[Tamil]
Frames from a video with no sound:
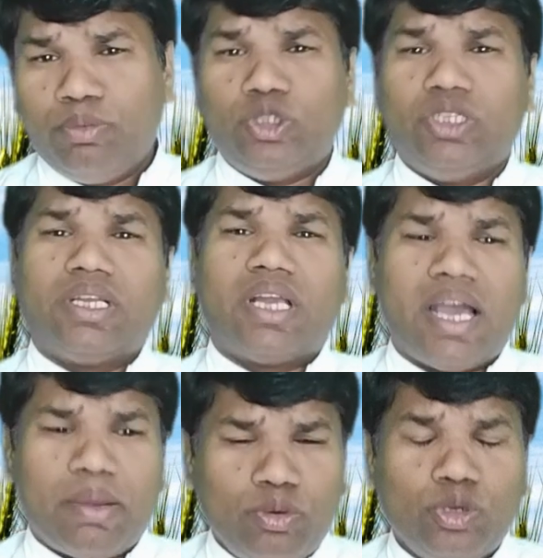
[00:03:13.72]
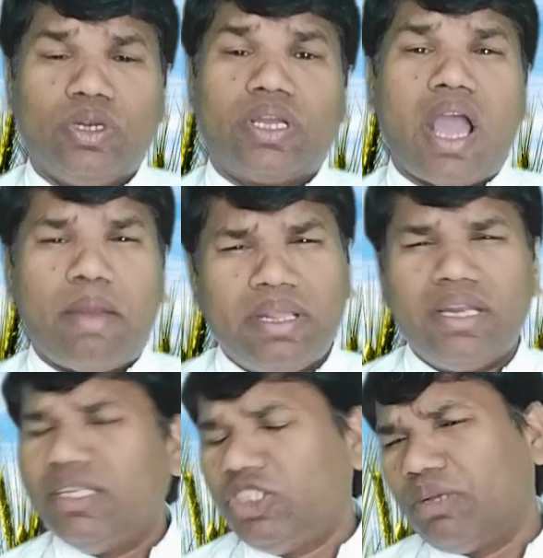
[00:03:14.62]
பூச்சி இருக்கா புழு இருக்கா
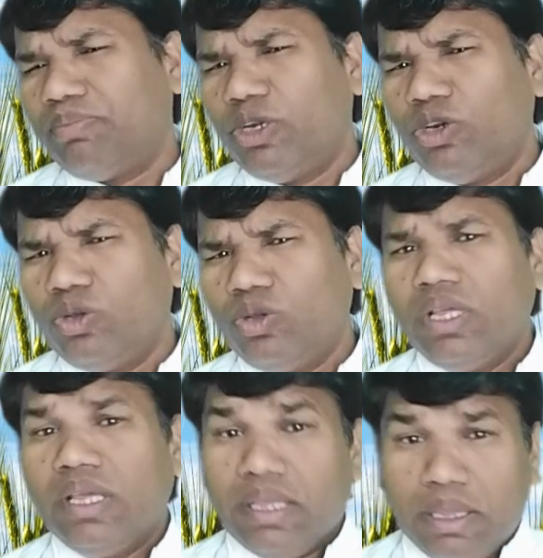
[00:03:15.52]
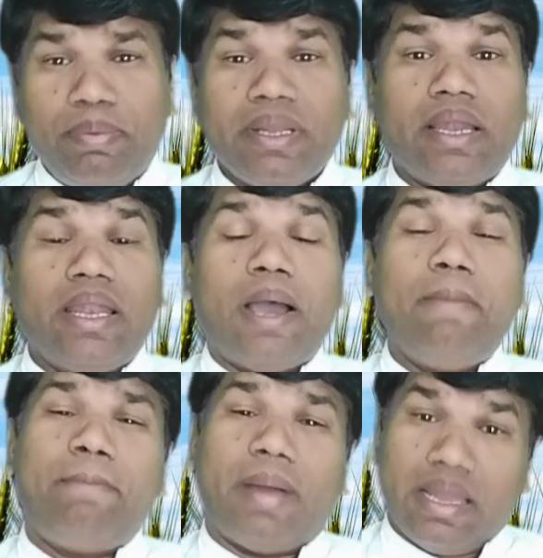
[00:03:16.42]
அப்படின்னு செக் பண்ணணும்
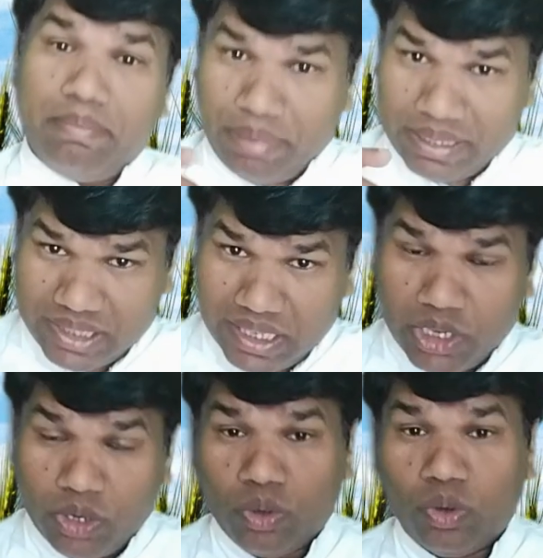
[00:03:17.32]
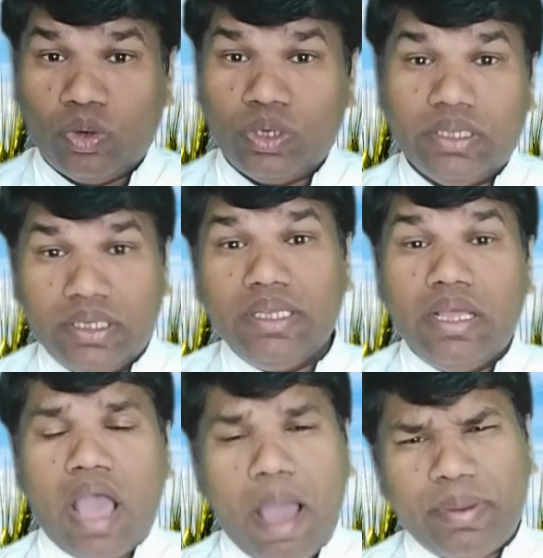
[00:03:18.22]
இப்படியெல்லாம் பல பிரச்சனைகளோடு
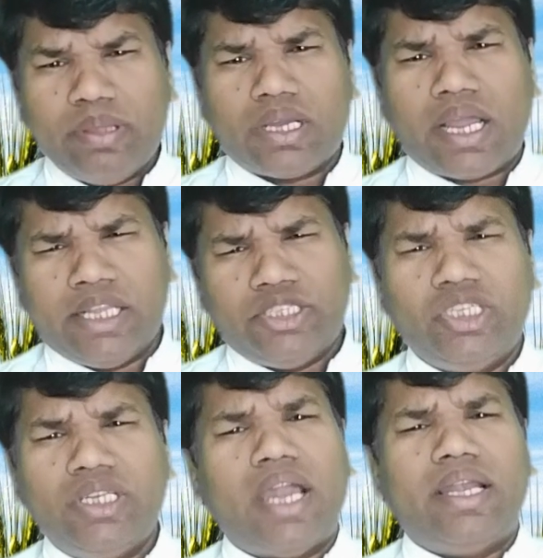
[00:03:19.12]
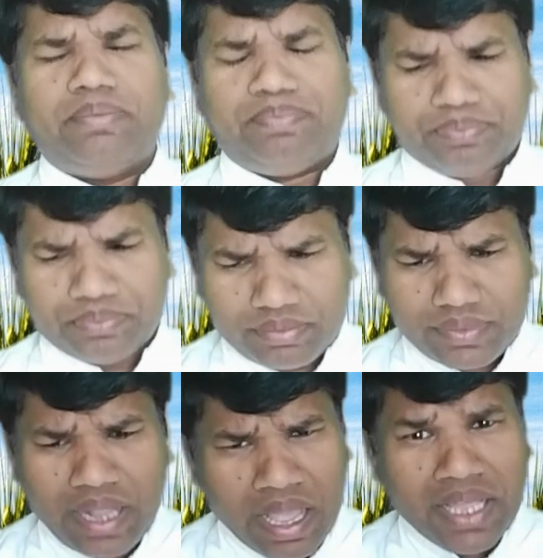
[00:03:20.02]
அப்போ அந்த கடைசி நாள்
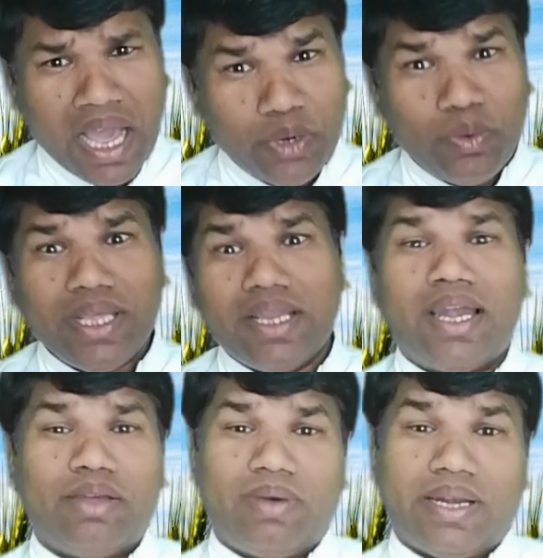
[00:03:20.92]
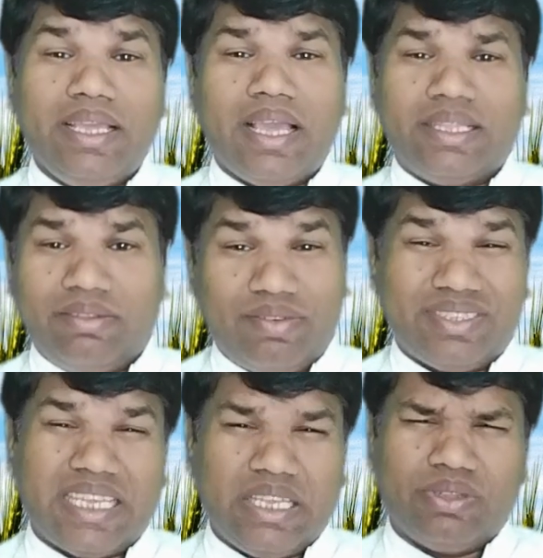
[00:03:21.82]
அந்த அறுவடை காலம் வரை அந்த
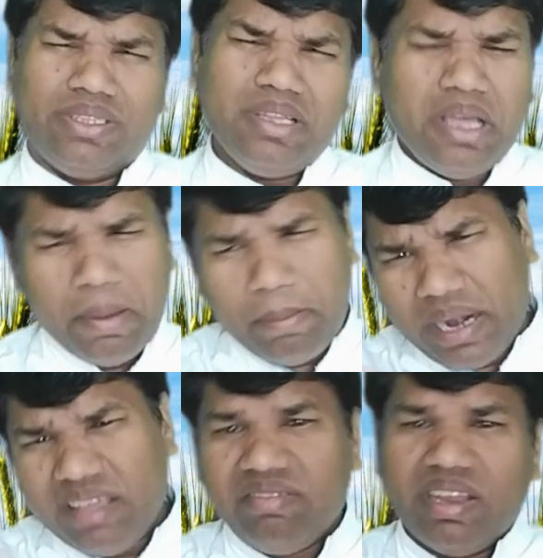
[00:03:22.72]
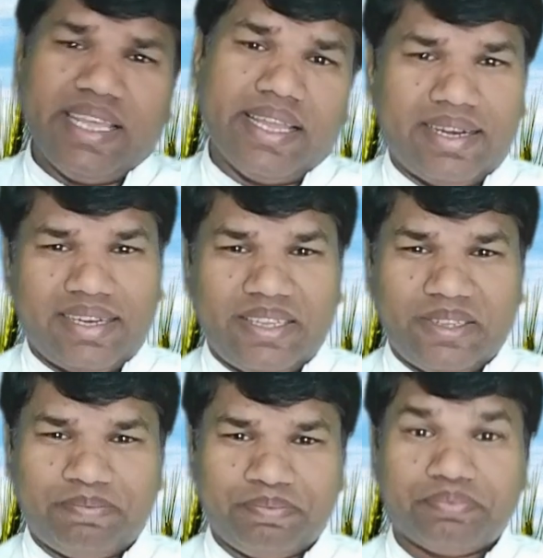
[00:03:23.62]
விவசாயிக்கு வந்து பல வேலைகள்
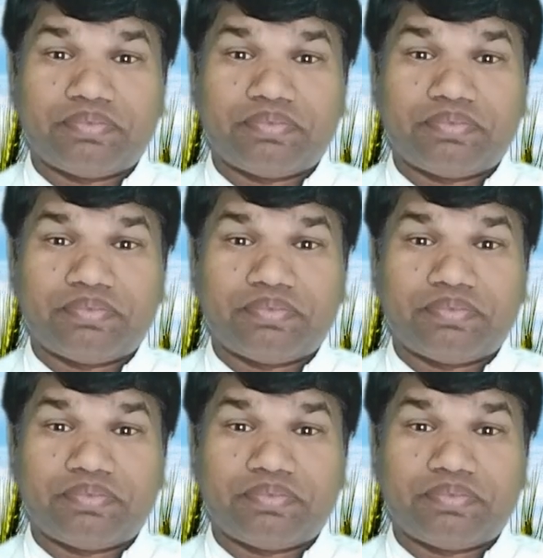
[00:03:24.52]
இருக்குது